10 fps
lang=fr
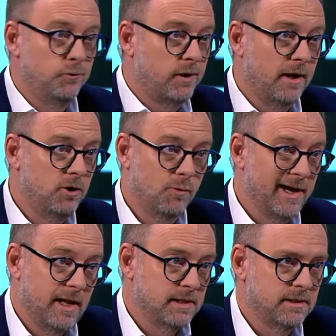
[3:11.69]
Ukraine ou à
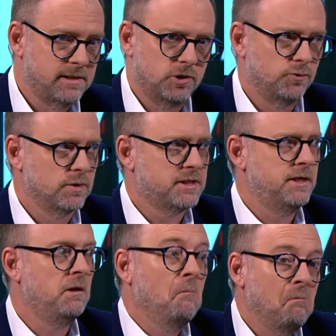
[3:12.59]
Gaza ces jours-ci,
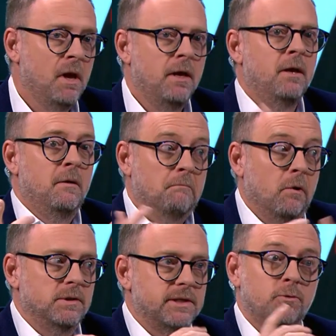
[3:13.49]

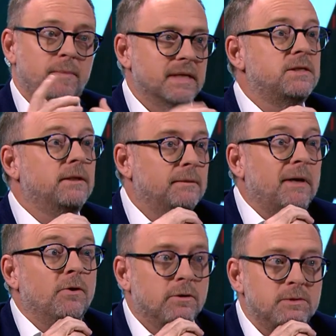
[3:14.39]
Bon, une personne,
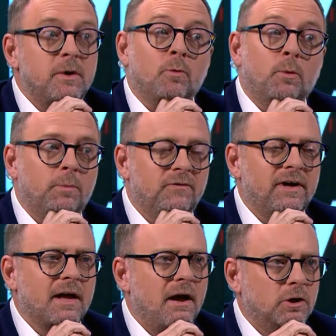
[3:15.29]
malheureusement, on ne peut pas
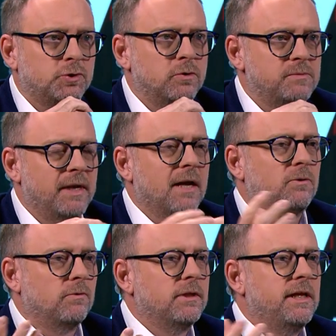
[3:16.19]
faire grand-chose, mais quand
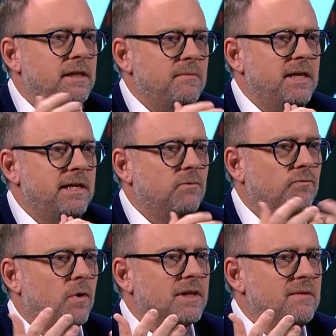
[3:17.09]
on est des milliers ou
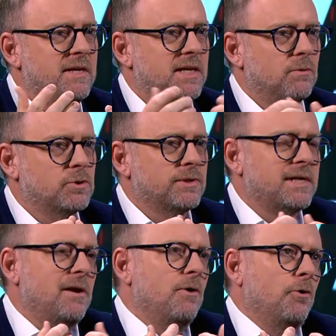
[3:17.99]
voire des millions, est-ce que
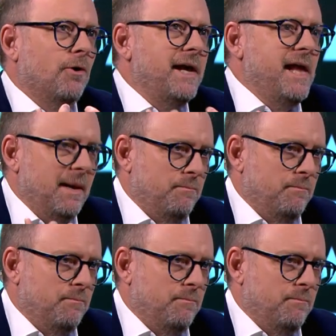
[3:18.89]
ça a un réel